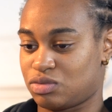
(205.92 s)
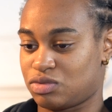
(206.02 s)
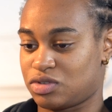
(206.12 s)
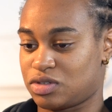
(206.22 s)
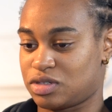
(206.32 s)

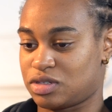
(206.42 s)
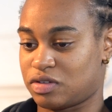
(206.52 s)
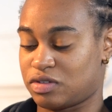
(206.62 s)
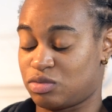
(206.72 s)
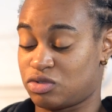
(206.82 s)

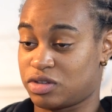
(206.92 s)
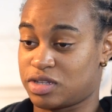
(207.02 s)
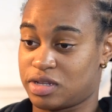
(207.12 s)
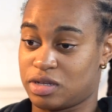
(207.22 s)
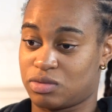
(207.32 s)
ça fait plusieurs
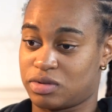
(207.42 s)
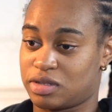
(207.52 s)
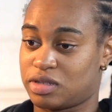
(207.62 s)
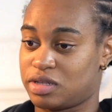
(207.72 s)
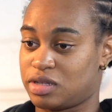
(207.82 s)
années qu'on
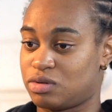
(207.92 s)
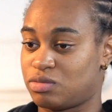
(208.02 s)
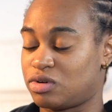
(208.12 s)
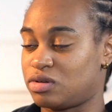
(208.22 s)
atteignait au moins